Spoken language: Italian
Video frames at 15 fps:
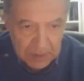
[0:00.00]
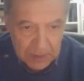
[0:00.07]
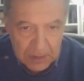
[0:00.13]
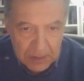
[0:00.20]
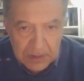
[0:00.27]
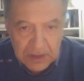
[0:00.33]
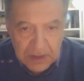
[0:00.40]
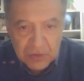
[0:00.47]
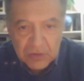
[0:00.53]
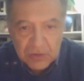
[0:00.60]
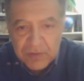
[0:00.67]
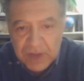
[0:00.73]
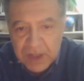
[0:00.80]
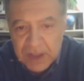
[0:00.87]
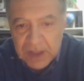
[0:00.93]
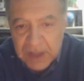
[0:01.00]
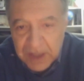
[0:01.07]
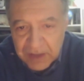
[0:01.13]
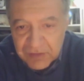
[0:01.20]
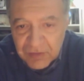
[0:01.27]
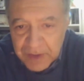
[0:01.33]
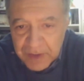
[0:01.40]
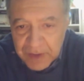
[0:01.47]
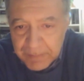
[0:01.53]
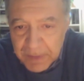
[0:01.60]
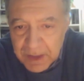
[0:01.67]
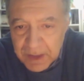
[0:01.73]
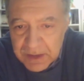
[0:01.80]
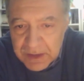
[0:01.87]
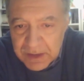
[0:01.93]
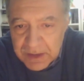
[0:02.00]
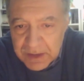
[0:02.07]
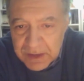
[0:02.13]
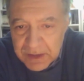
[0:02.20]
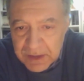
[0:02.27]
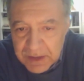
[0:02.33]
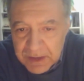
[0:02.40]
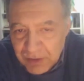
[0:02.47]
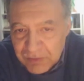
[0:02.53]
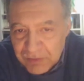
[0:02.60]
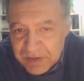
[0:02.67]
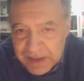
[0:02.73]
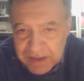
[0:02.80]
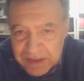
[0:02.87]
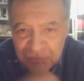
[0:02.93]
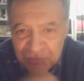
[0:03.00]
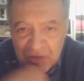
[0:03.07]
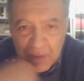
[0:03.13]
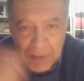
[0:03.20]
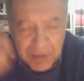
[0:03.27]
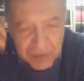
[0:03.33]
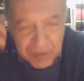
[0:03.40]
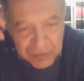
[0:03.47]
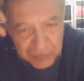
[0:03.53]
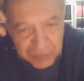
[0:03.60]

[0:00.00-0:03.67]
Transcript: Tanto vi ringrazio, ma, eh, ma, le cose che diceva Paolo sono